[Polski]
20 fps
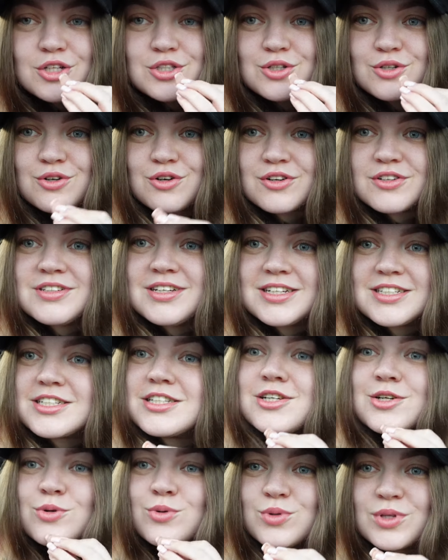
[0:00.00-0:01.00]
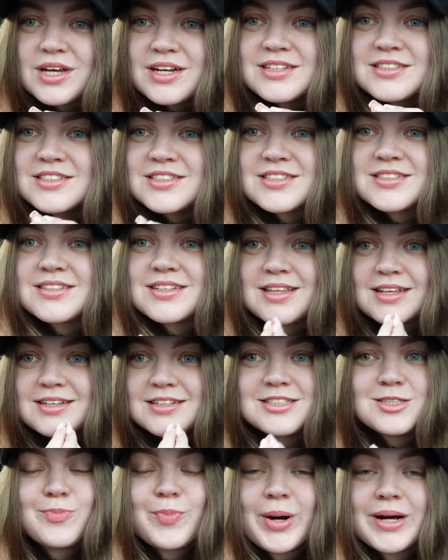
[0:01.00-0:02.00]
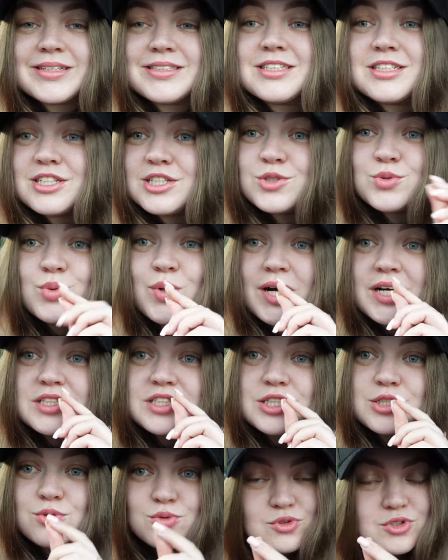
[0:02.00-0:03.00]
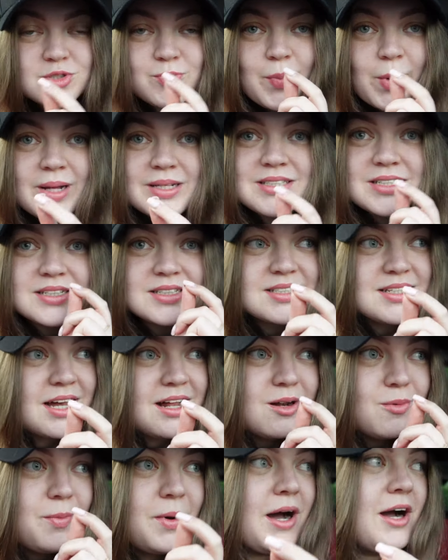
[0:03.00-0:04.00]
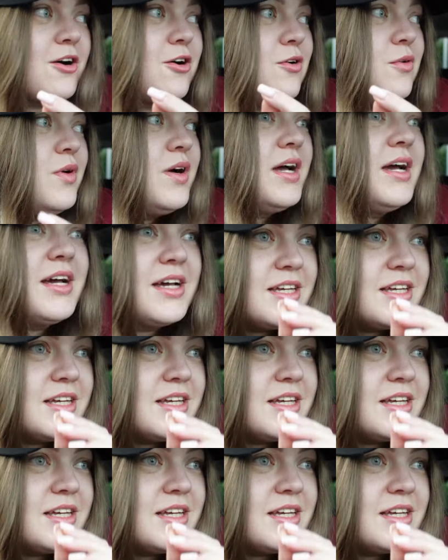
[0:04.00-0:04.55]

to koniecznie udajcie się na taki spacer i słuchajcie, już spacer z alpaką